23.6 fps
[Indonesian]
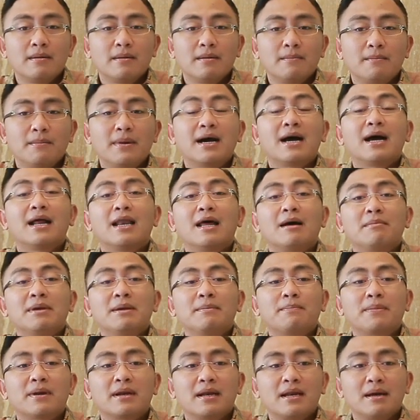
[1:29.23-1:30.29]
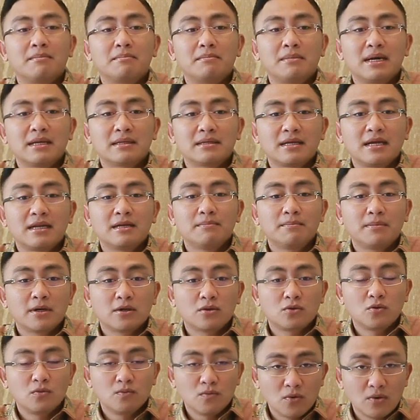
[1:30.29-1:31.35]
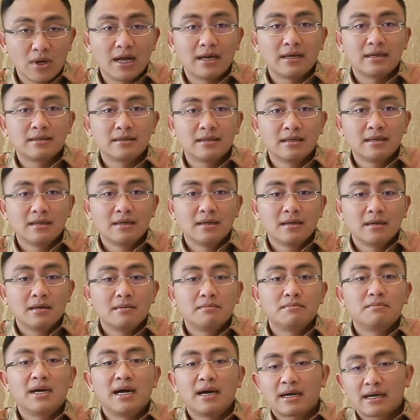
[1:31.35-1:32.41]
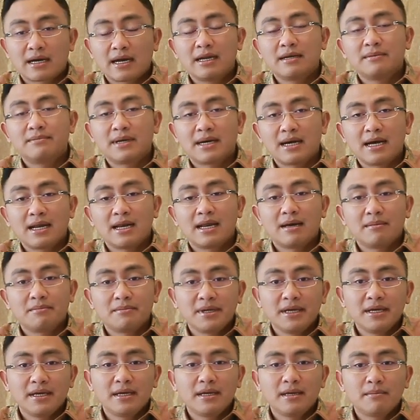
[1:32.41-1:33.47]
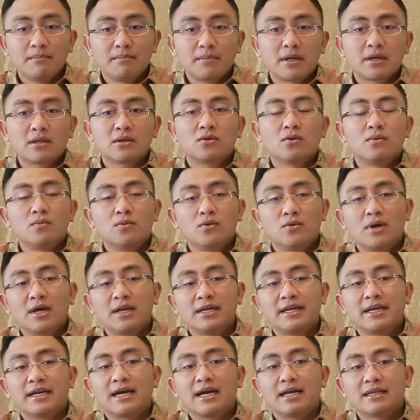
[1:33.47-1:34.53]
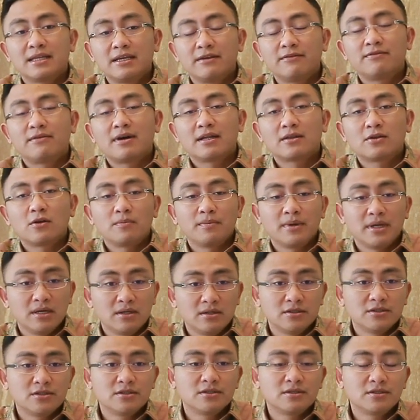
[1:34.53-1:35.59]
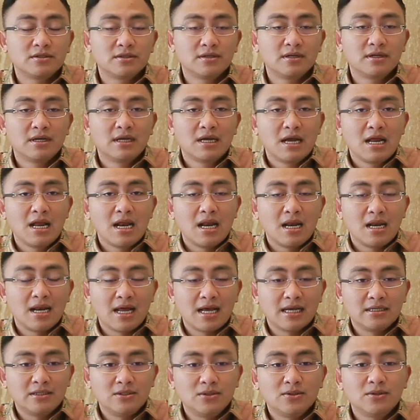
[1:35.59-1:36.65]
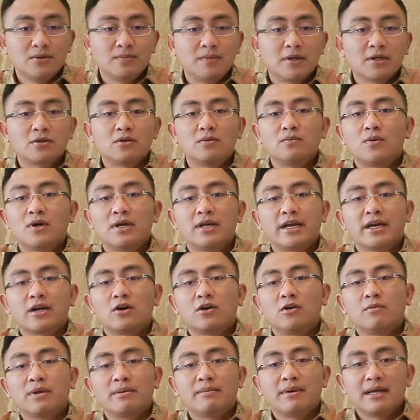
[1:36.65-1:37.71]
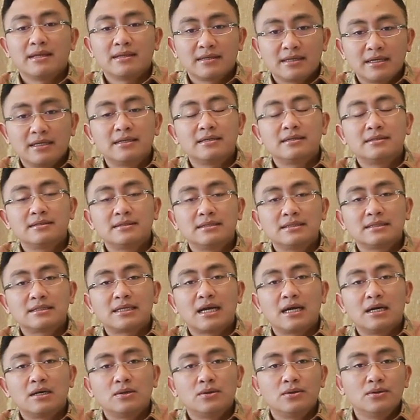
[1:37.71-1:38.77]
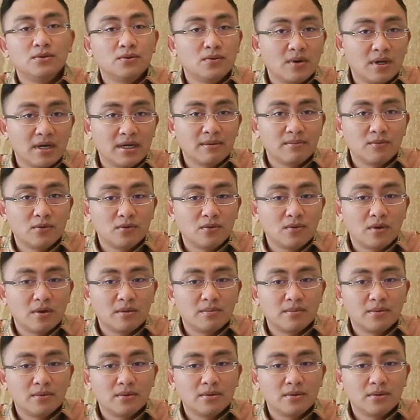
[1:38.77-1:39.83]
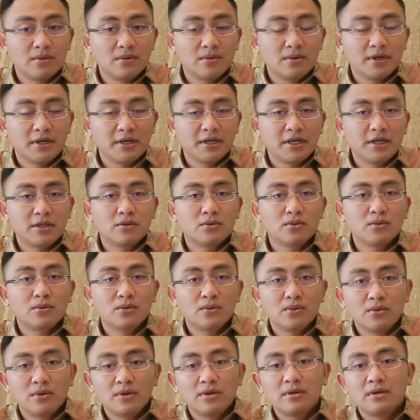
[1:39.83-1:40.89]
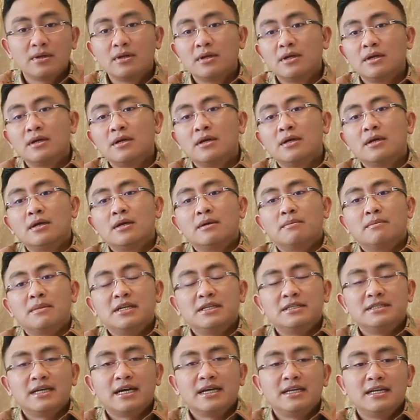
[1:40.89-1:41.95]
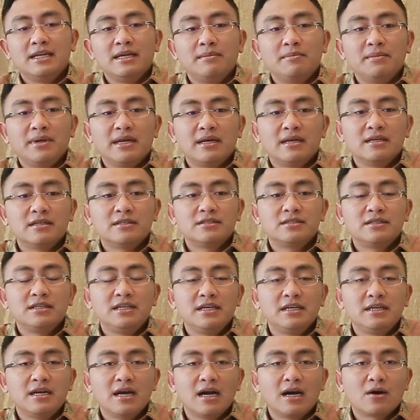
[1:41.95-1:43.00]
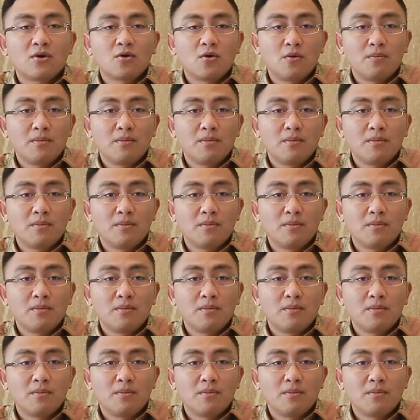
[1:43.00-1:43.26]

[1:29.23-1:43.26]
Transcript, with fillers: mengalami perlambatan pertumbuhan, bahkan mengalami pertumbuhan negatif atau minus. Laju pertumbuhan ekonomi Banten tahun 2020 ini turun menjadi minus 3,38